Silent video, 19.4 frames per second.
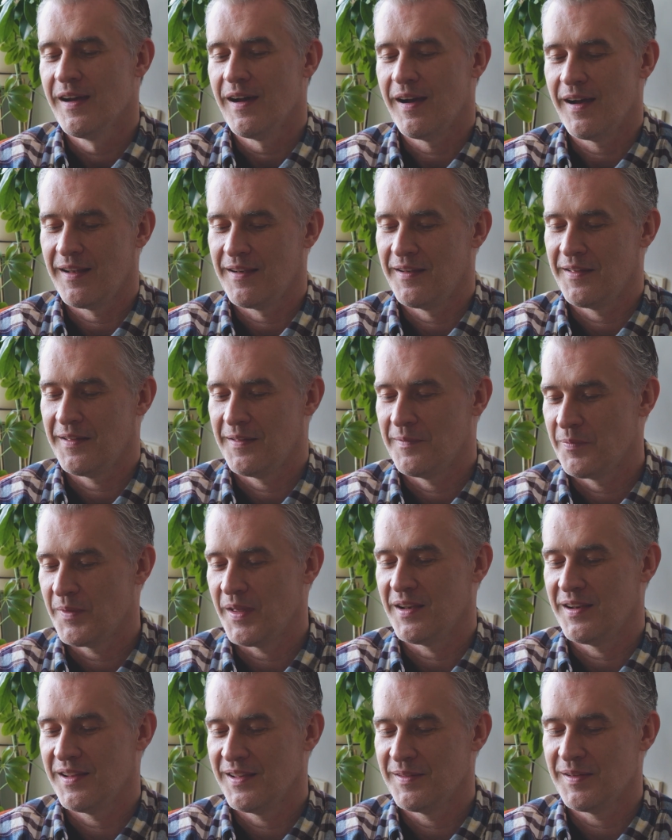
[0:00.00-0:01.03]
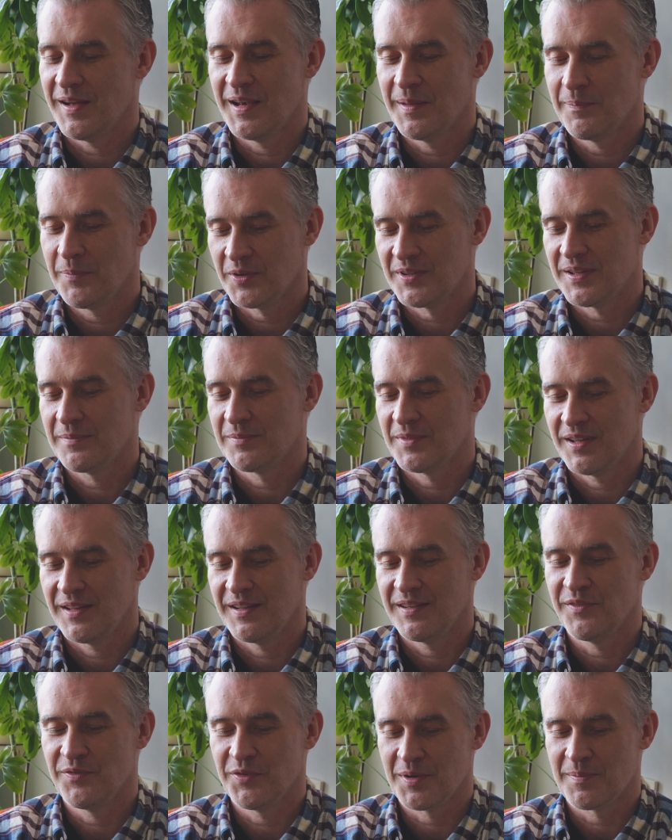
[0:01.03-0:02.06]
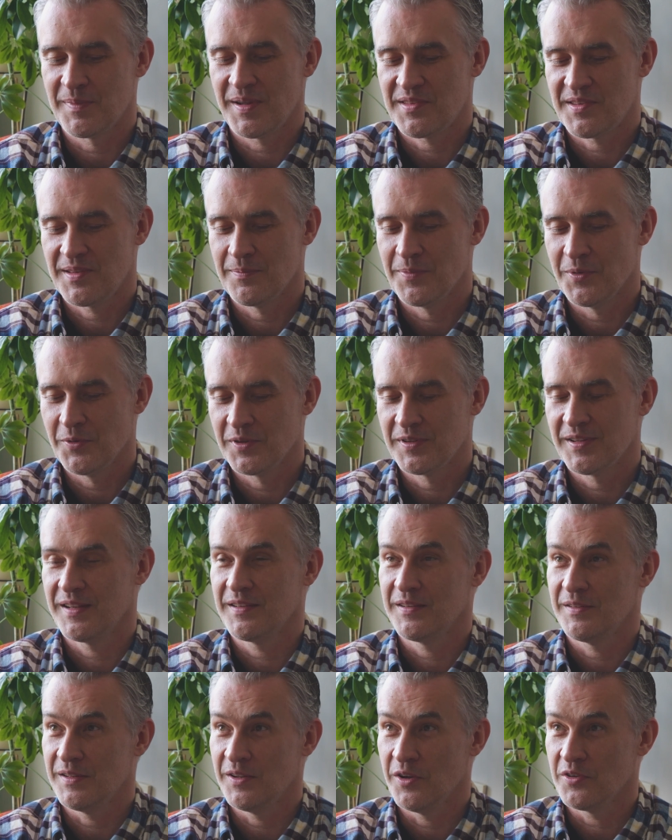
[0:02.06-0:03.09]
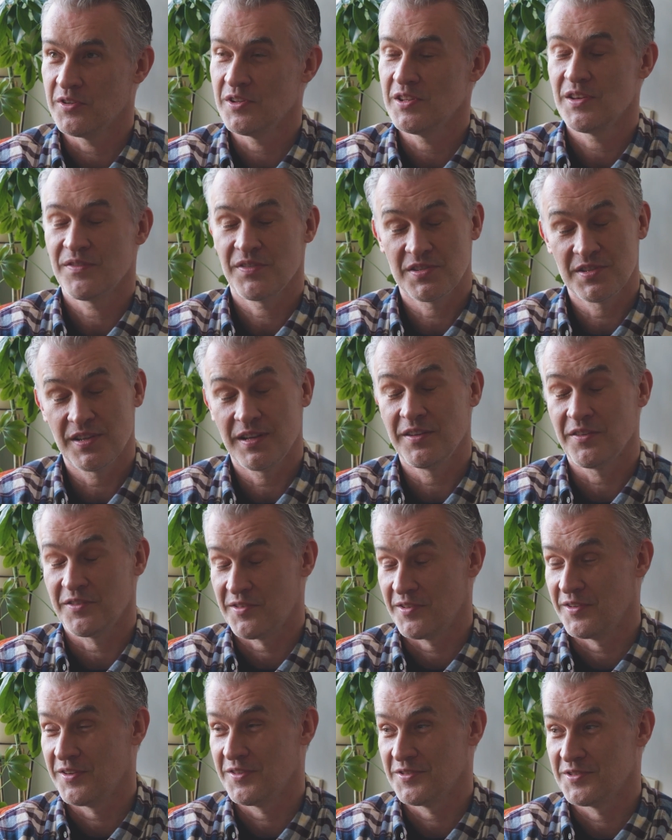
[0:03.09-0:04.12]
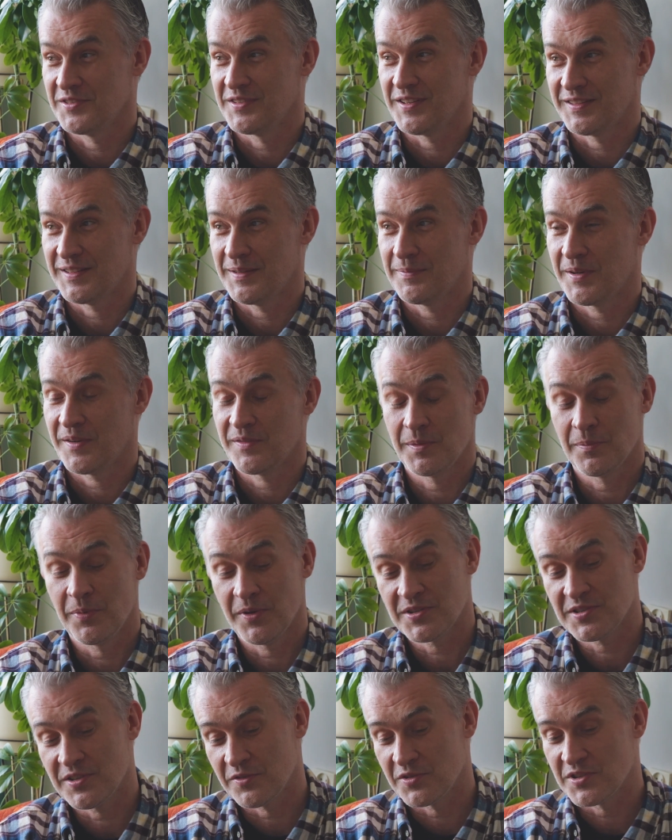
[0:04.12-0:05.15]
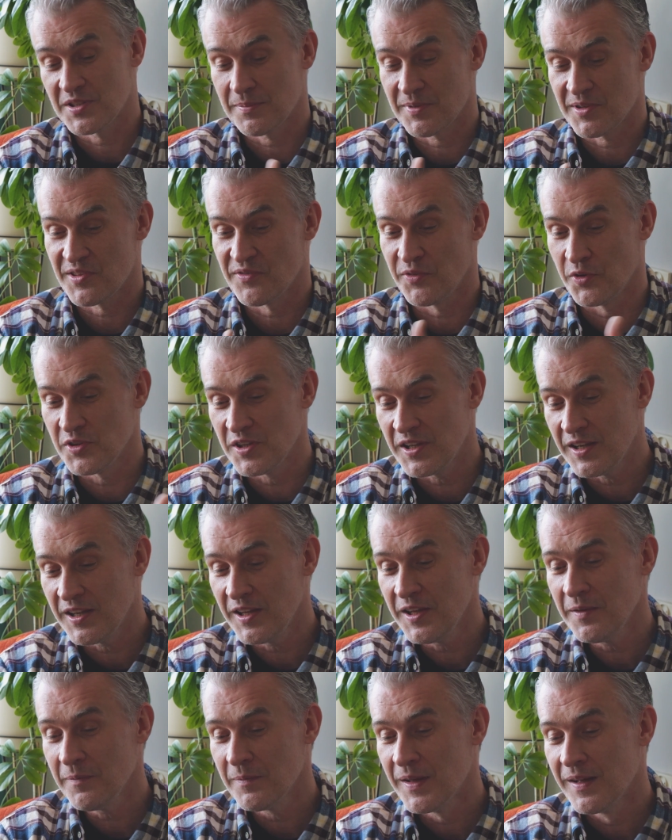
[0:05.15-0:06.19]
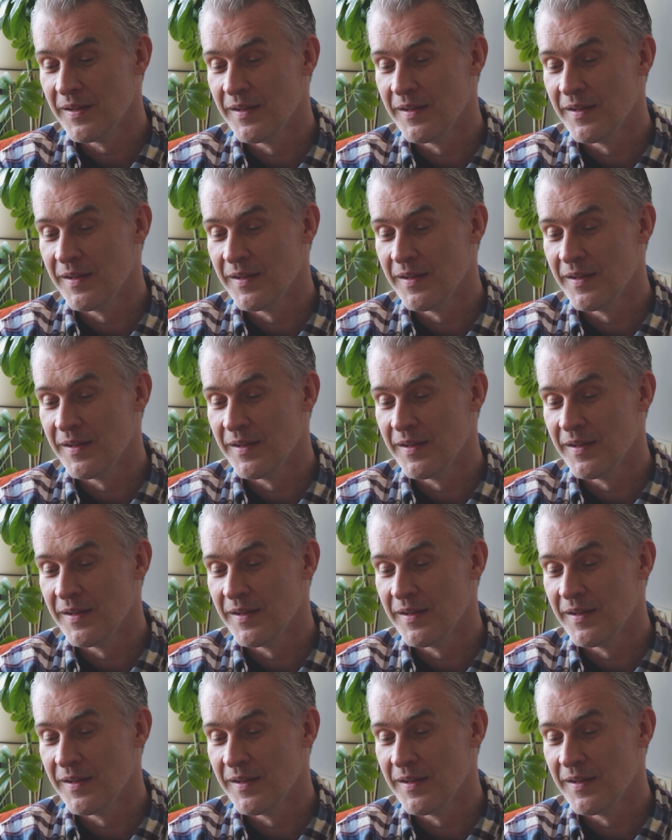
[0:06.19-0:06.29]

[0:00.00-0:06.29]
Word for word: ale, ale, ale potem te informacje były ten i oni nie wiedzieli, o co chodzi tak naprawdę, bo jeszcze do siebie dzwonili,